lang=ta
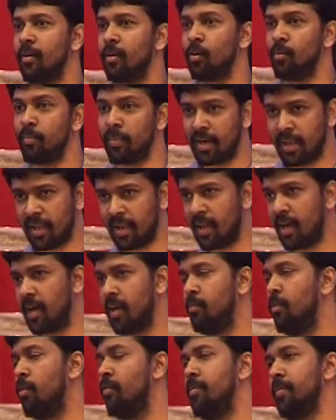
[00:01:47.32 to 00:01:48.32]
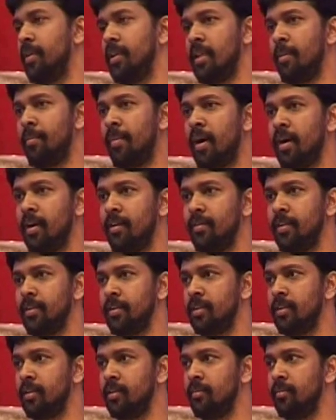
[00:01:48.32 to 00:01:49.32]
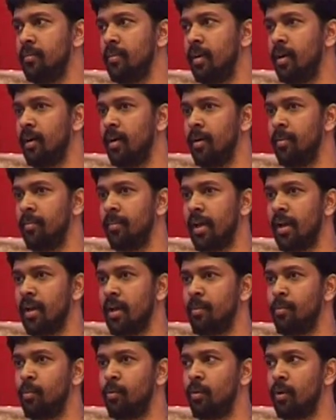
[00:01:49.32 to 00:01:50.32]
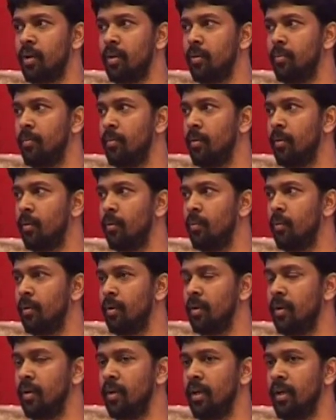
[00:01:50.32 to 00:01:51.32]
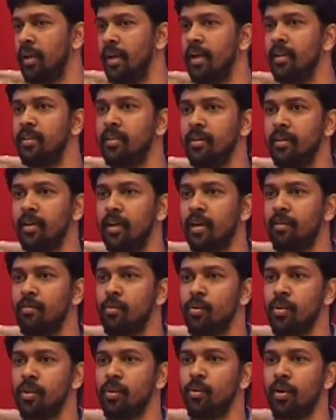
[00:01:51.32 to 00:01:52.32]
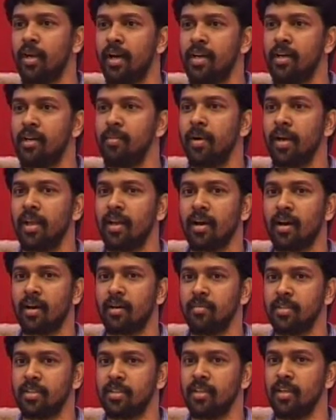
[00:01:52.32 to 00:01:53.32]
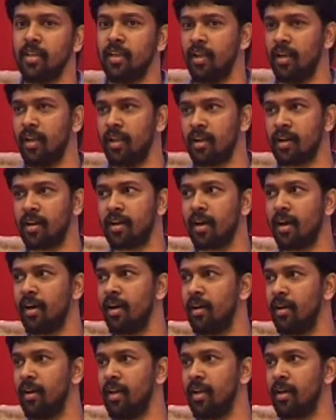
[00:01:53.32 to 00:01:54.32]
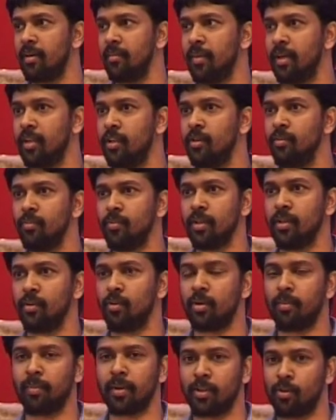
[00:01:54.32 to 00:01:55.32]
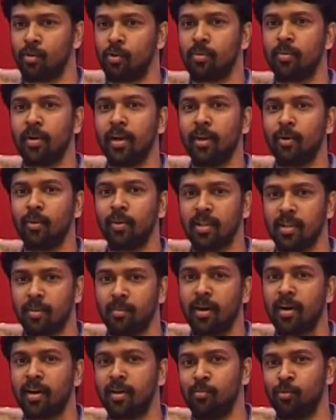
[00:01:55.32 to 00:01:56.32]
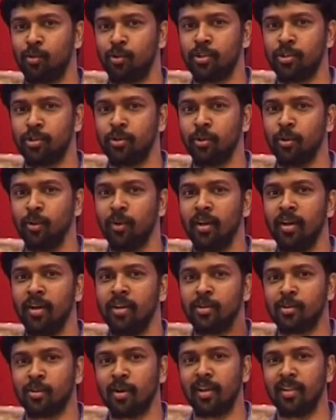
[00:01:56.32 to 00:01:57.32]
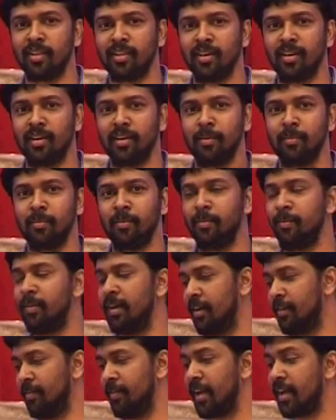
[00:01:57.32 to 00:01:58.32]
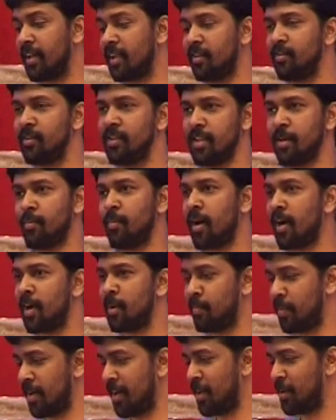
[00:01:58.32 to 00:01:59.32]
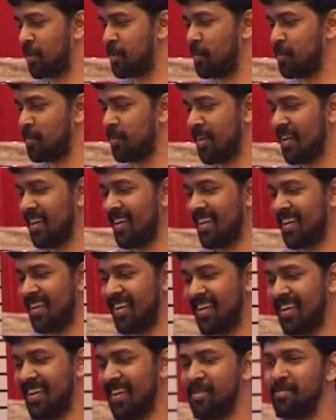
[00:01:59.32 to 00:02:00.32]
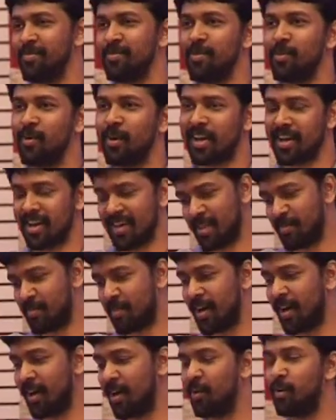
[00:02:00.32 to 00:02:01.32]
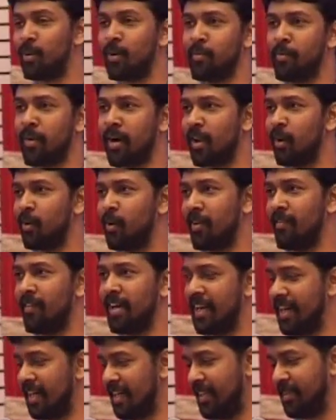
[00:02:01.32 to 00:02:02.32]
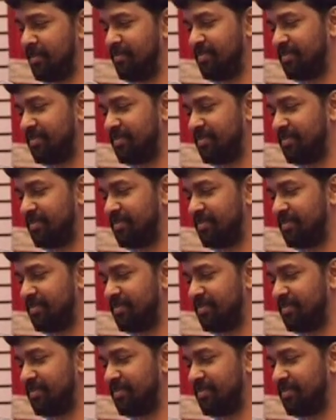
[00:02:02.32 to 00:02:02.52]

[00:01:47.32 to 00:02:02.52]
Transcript: ரொம்ப நல்ல அனுபவம் இந்த பாட்டு வந்து ஏன்னா இப்போ ஒரு நேற்று இரவு வந்து ஒரு எட்டு மணிக்கு ஆரம்பித்து இன்னைக்கு கா இன்னைக்கு மதியம் வந்து ஒரு பதினோரு மணிக்குள்ளே இந்த பாட்டை முடிச்சிட்டோம் ஸோ அந்த வேகத்தில் வந்து இந்த பாட்டு பண்ணியிருக்கோம் உங்களுக்காக அந்த பாட்டோட பாடலோட வரிகள்